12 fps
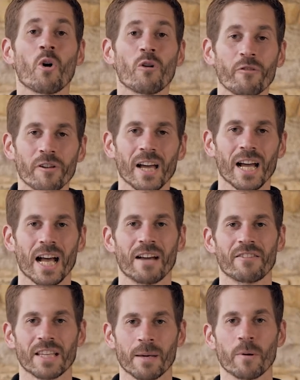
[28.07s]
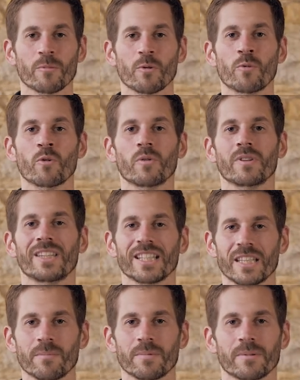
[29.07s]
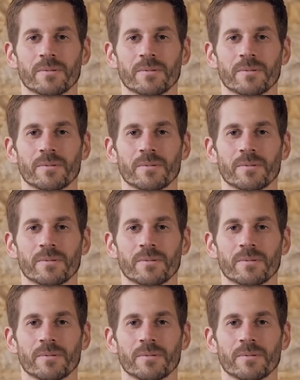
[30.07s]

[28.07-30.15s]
offert avec un membre de mon équipe.